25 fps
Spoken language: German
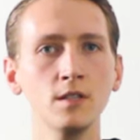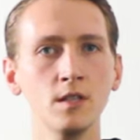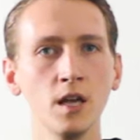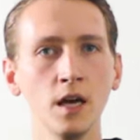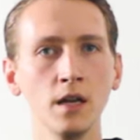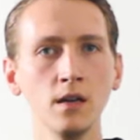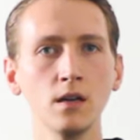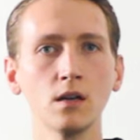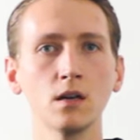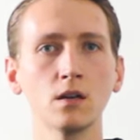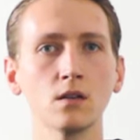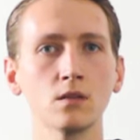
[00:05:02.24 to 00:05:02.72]

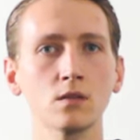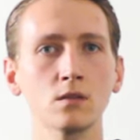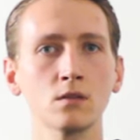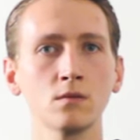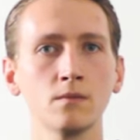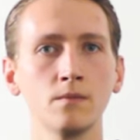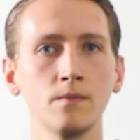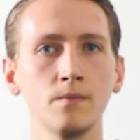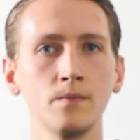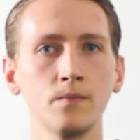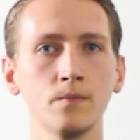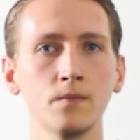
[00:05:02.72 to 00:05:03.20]

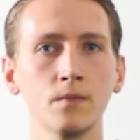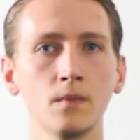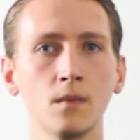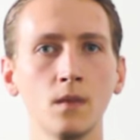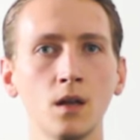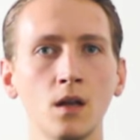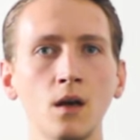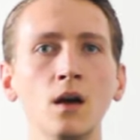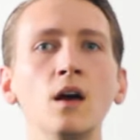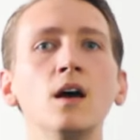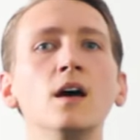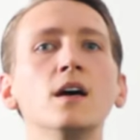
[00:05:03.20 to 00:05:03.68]
Sanders.
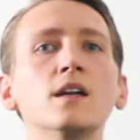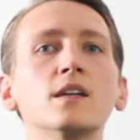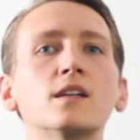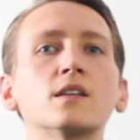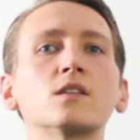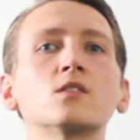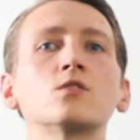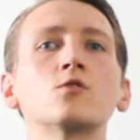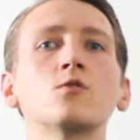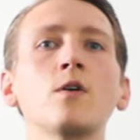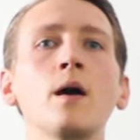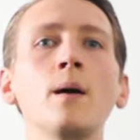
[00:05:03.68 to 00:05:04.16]

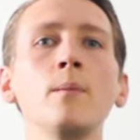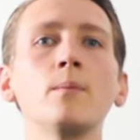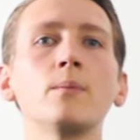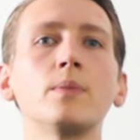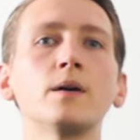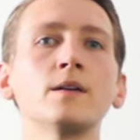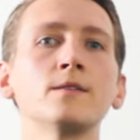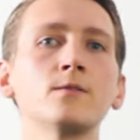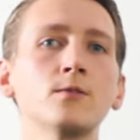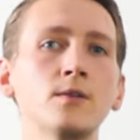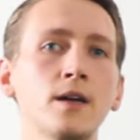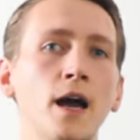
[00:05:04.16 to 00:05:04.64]
Dass Trump
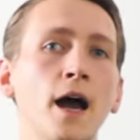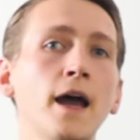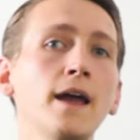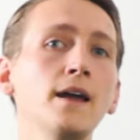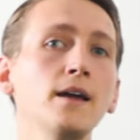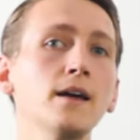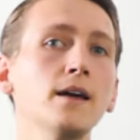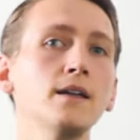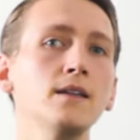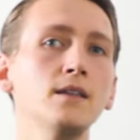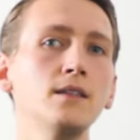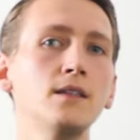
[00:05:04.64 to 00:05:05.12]
also kein
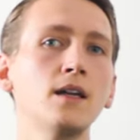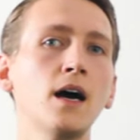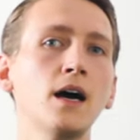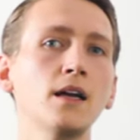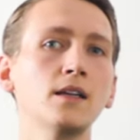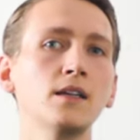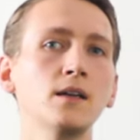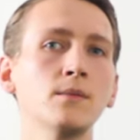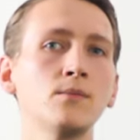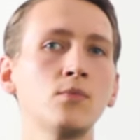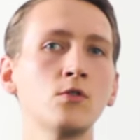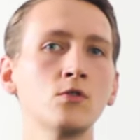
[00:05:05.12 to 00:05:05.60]

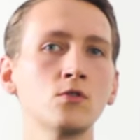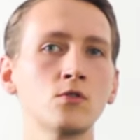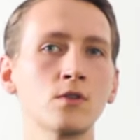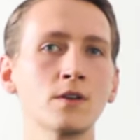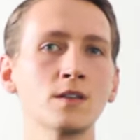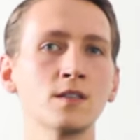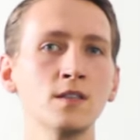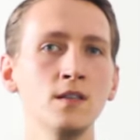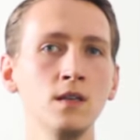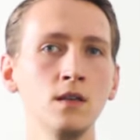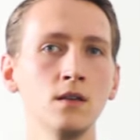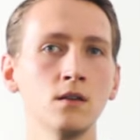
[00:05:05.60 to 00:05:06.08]
Kandidat der
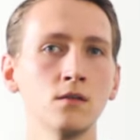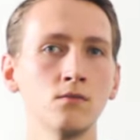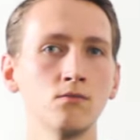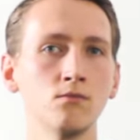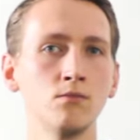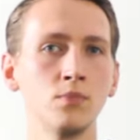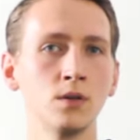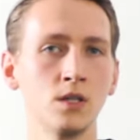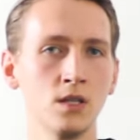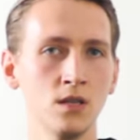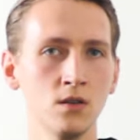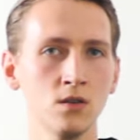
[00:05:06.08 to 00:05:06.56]
Bourgeoisie
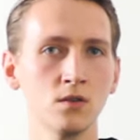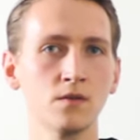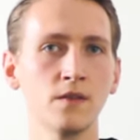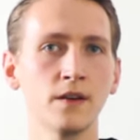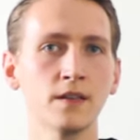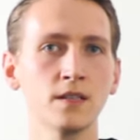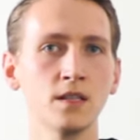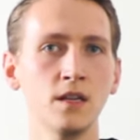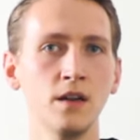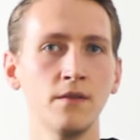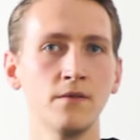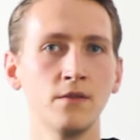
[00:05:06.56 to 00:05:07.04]

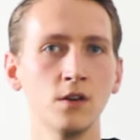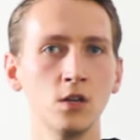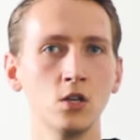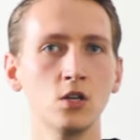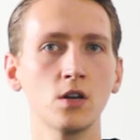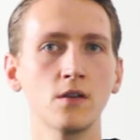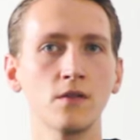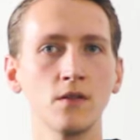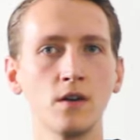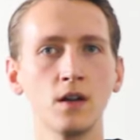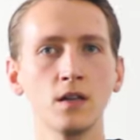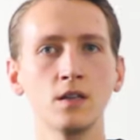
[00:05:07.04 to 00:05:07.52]
bzw. der
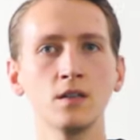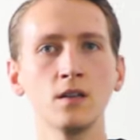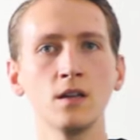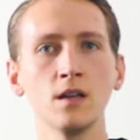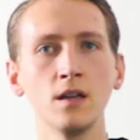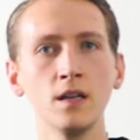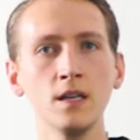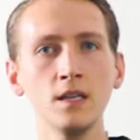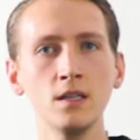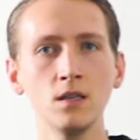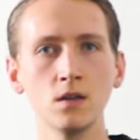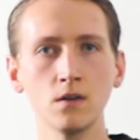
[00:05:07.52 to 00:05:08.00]
wirtschaftlichen
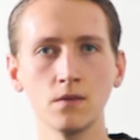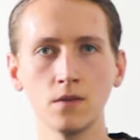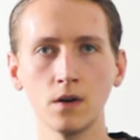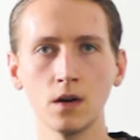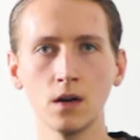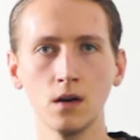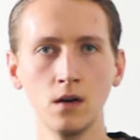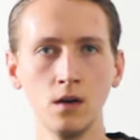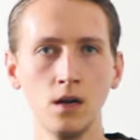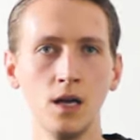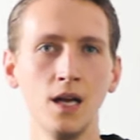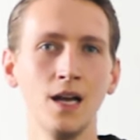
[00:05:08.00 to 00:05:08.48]
Elite
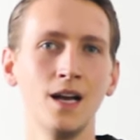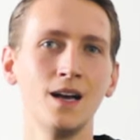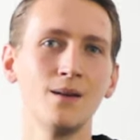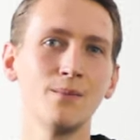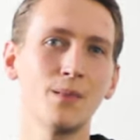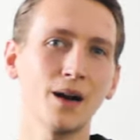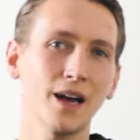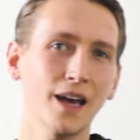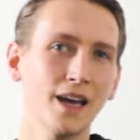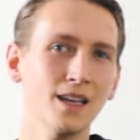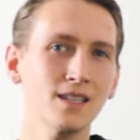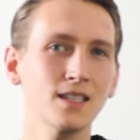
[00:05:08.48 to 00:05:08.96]
war,
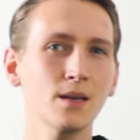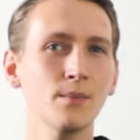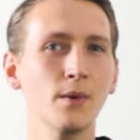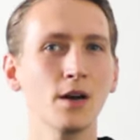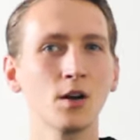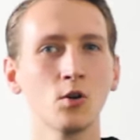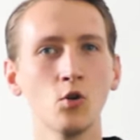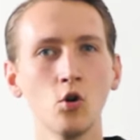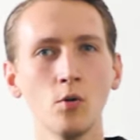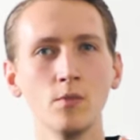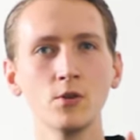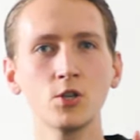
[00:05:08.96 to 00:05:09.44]
mag erst
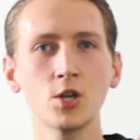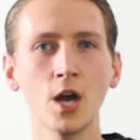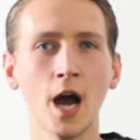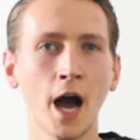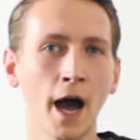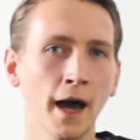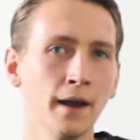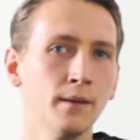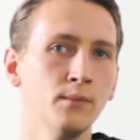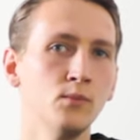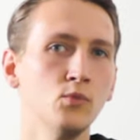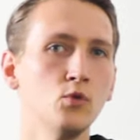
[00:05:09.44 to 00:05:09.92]
einmal komisch
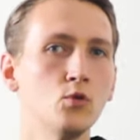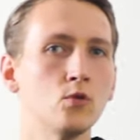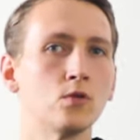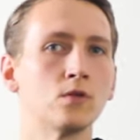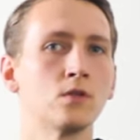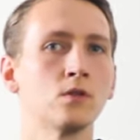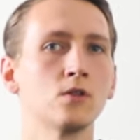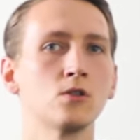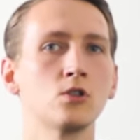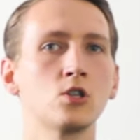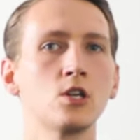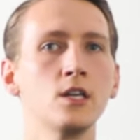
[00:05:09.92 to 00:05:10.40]

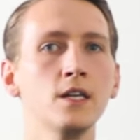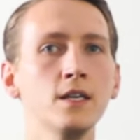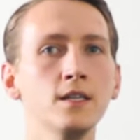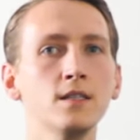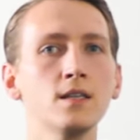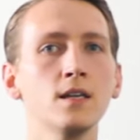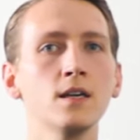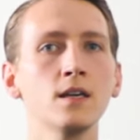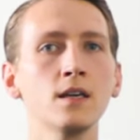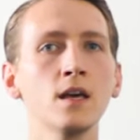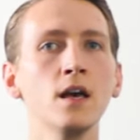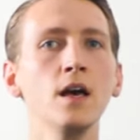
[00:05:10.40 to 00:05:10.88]
anmuten,
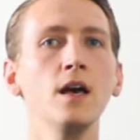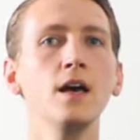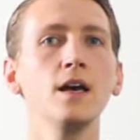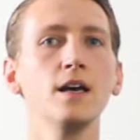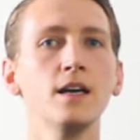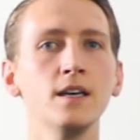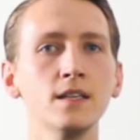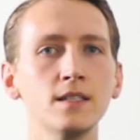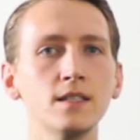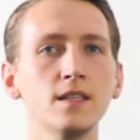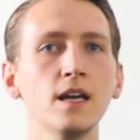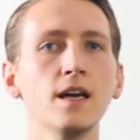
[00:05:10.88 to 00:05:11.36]
schließlich
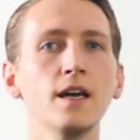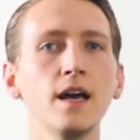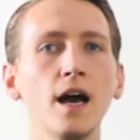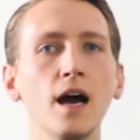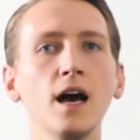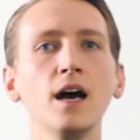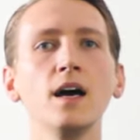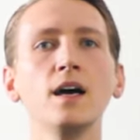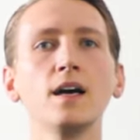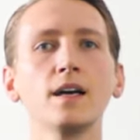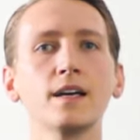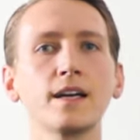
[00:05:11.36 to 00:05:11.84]
ist er
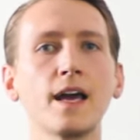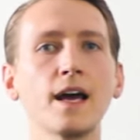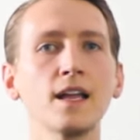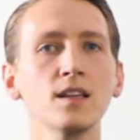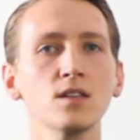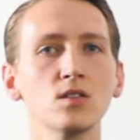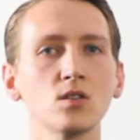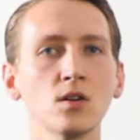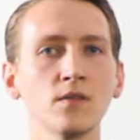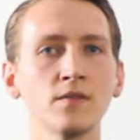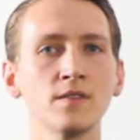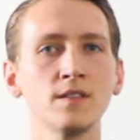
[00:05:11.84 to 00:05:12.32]
ja
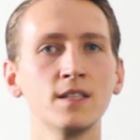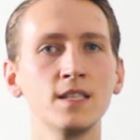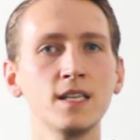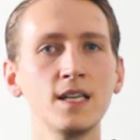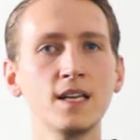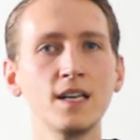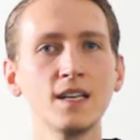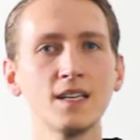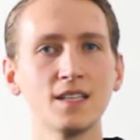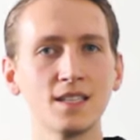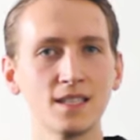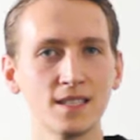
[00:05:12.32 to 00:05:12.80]
ganz
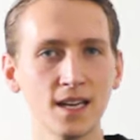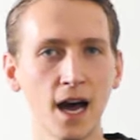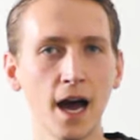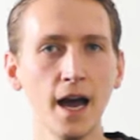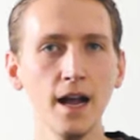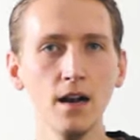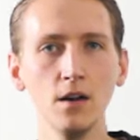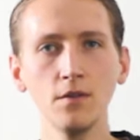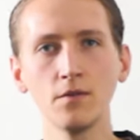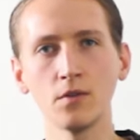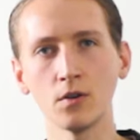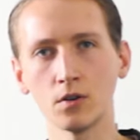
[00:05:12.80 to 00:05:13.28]
offensichtlich
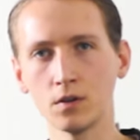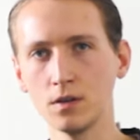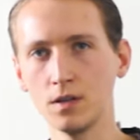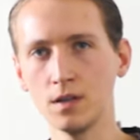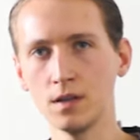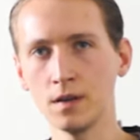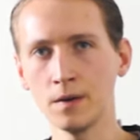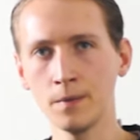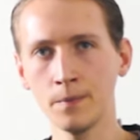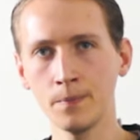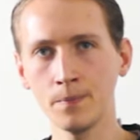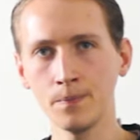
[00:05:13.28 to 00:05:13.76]
Teil von
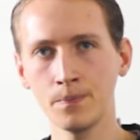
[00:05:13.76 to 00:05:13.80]
ihr.